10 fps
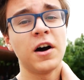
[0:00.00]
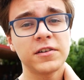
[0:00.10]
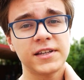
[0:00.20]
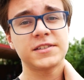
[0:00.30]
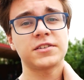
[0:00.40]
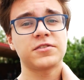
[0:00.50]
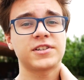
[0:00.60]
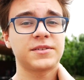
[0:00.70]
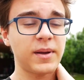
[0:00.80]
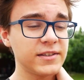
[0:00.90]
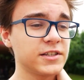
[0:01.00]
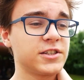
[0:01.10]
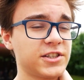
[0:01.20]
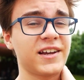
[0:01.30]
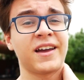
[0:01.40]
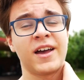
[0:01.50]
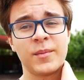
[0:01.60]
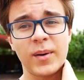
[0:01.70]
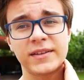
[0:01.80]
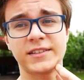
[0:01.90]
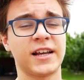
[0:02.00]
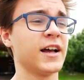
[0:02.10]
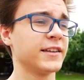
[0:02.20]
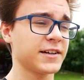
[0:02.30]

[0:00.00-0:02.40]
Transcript: oznacza to, że będzie dzisiaj padać.